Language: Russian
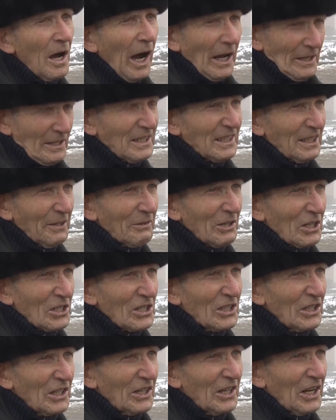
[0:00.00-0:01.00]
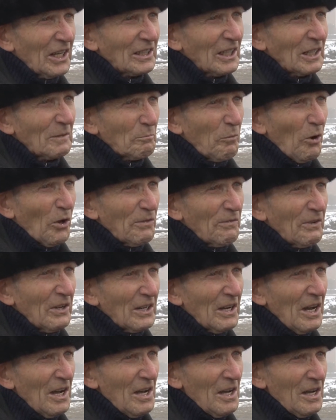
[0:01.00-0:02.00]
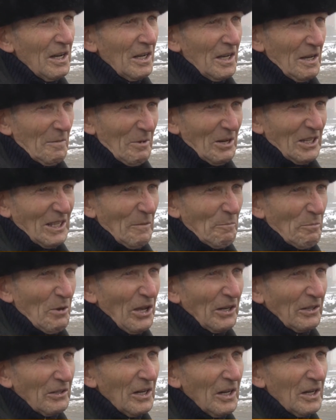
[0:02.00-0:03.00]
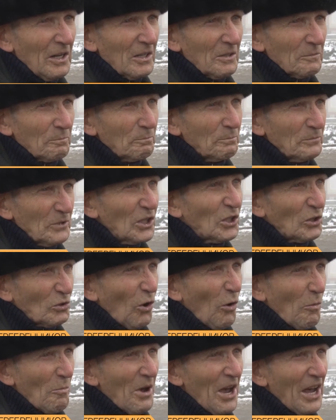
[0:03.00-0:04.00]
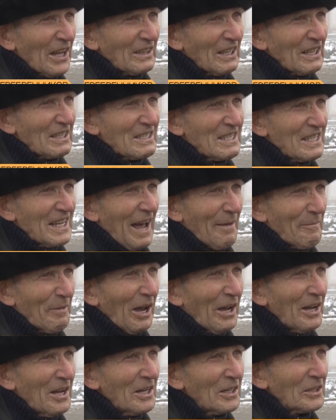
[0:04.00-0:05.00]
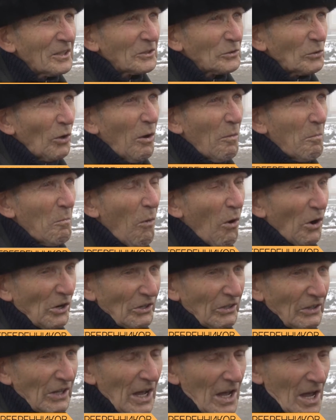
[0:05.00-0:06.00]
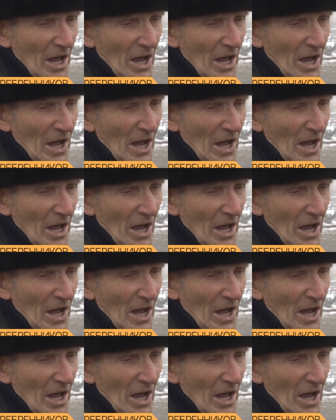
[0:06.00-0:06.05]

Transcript: Они совершили этот подвиг, и мы теперь несем это знамя, кто может.